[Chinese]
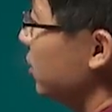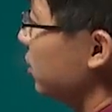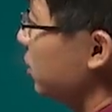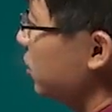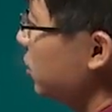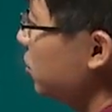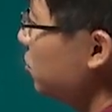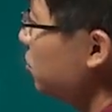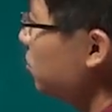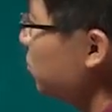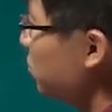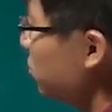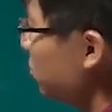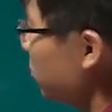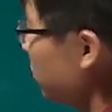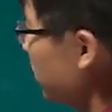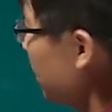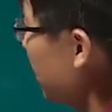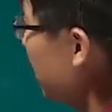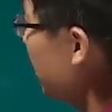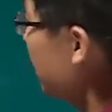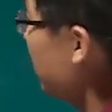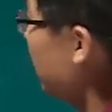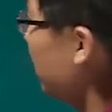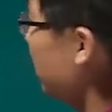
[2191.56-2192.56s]
持股
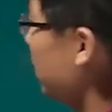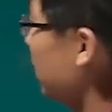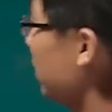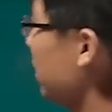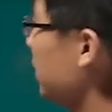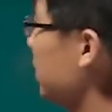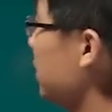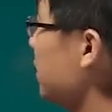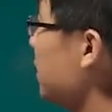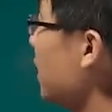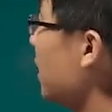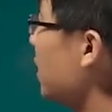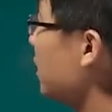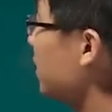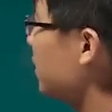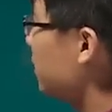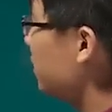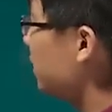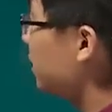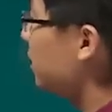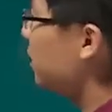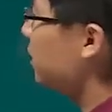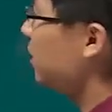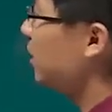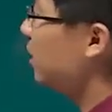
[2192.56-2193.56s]
呢可能丧
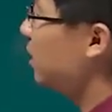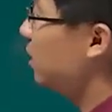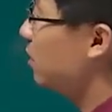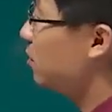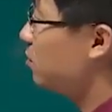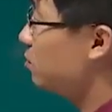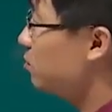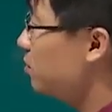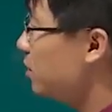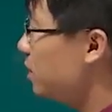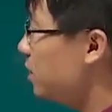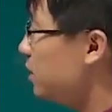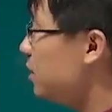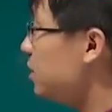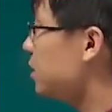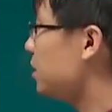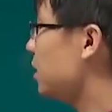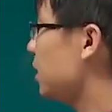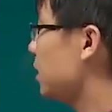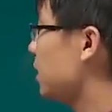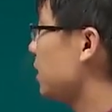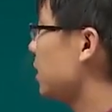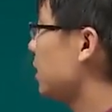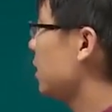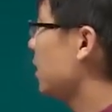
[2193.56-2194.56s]
失企业的独立性
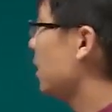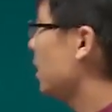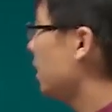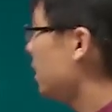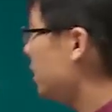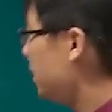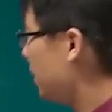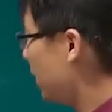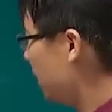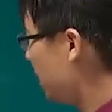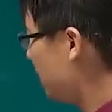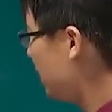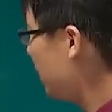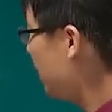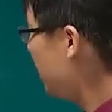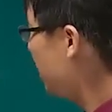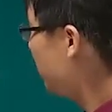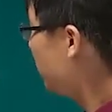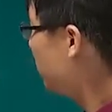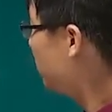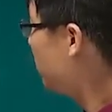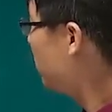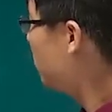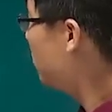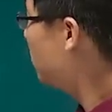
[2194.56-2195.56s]
等，也可以
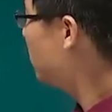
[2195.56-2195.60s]
通